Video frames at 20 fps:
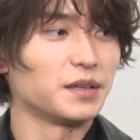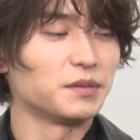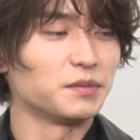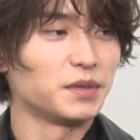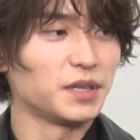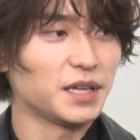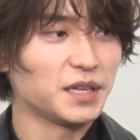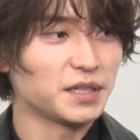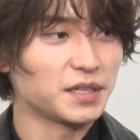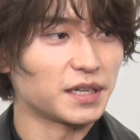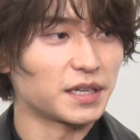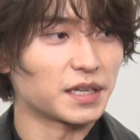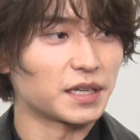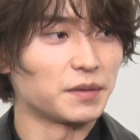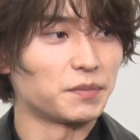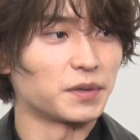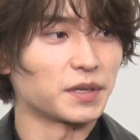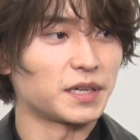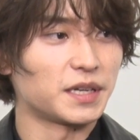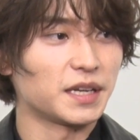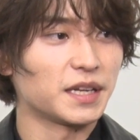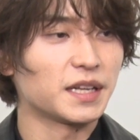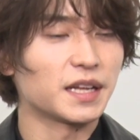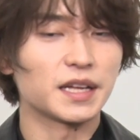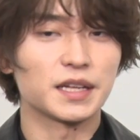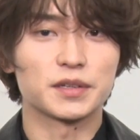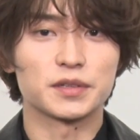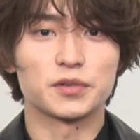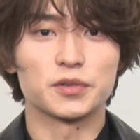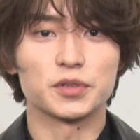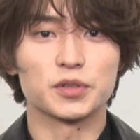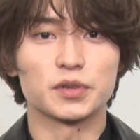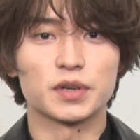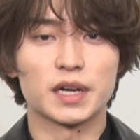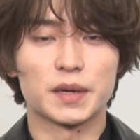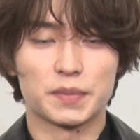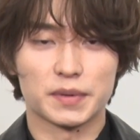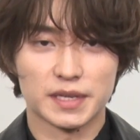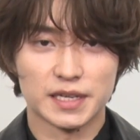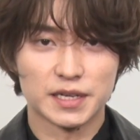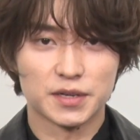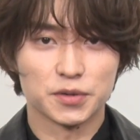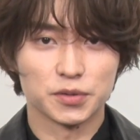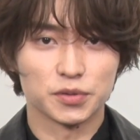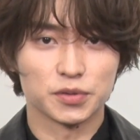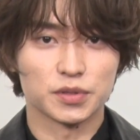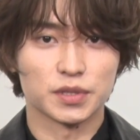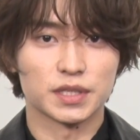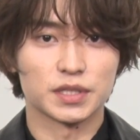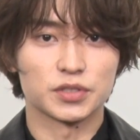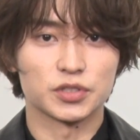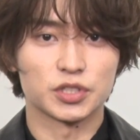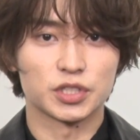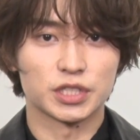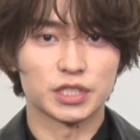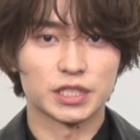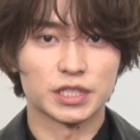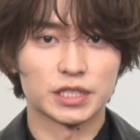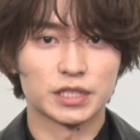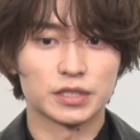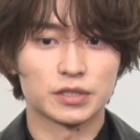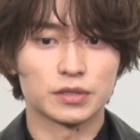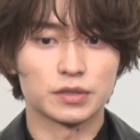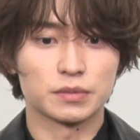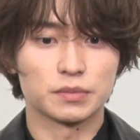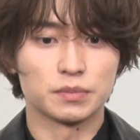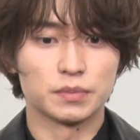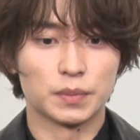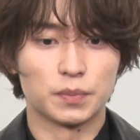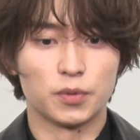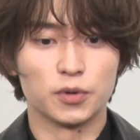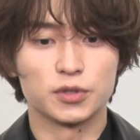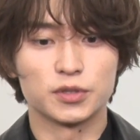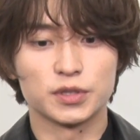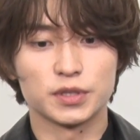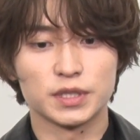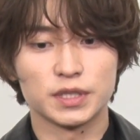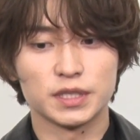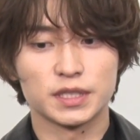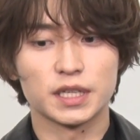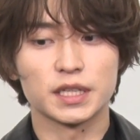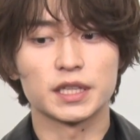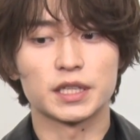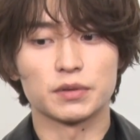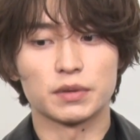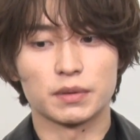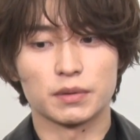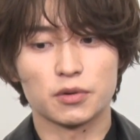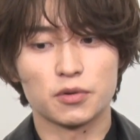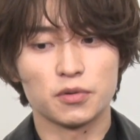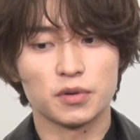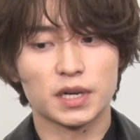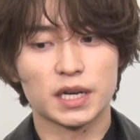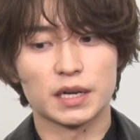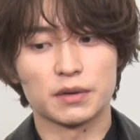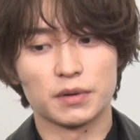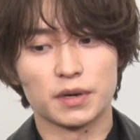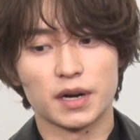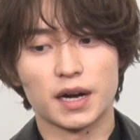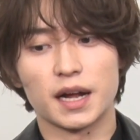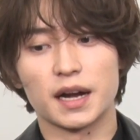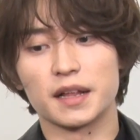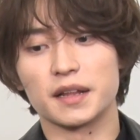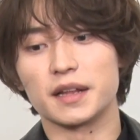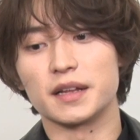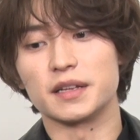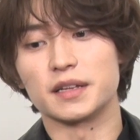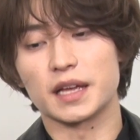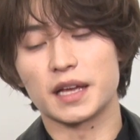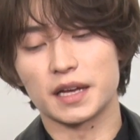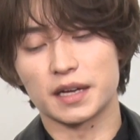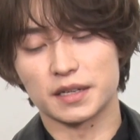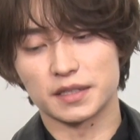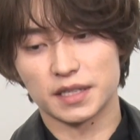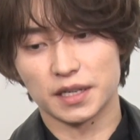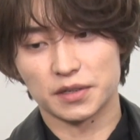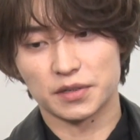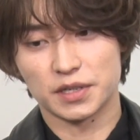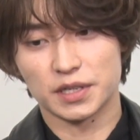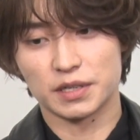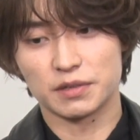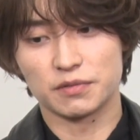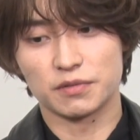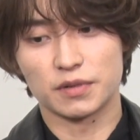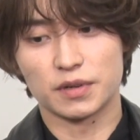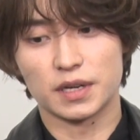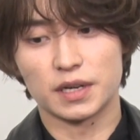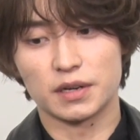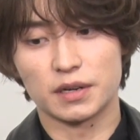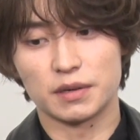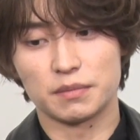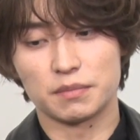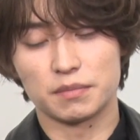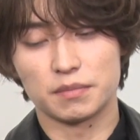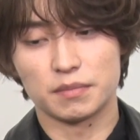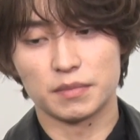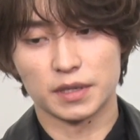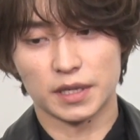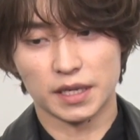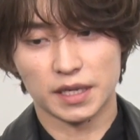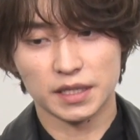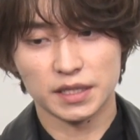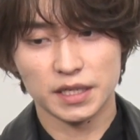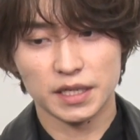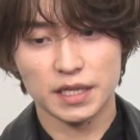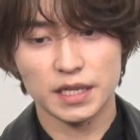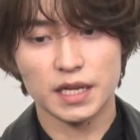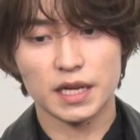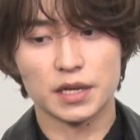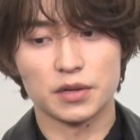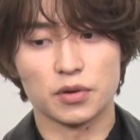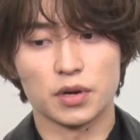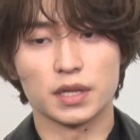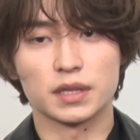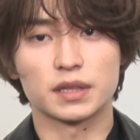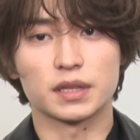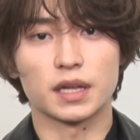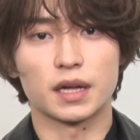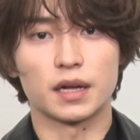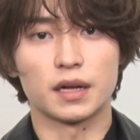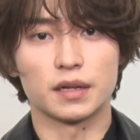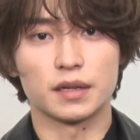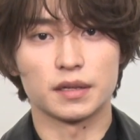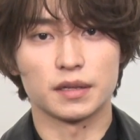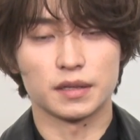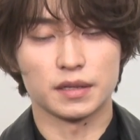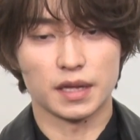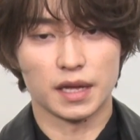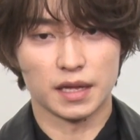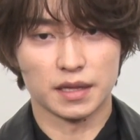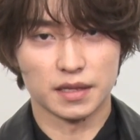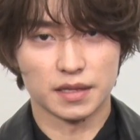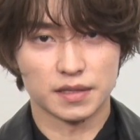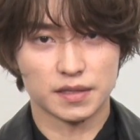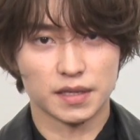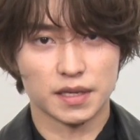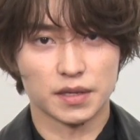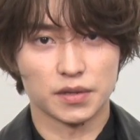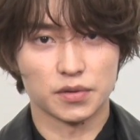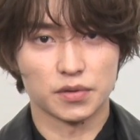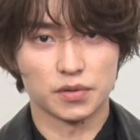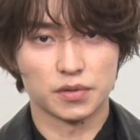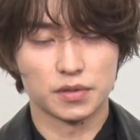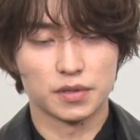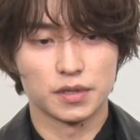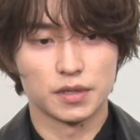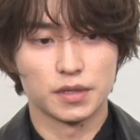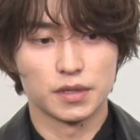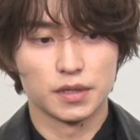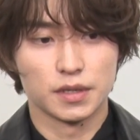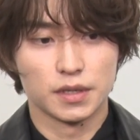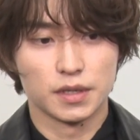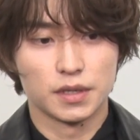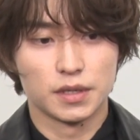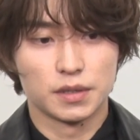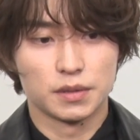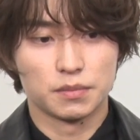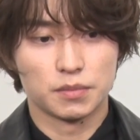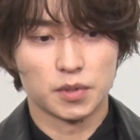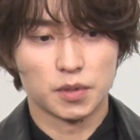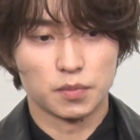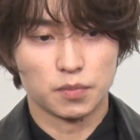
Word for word: まあ、縁がやっぱ切れないことはやっぱいいことですし僕に至っては今回は分からない映画作品は、まあ、結果的には良かった縁ですけど、まあ、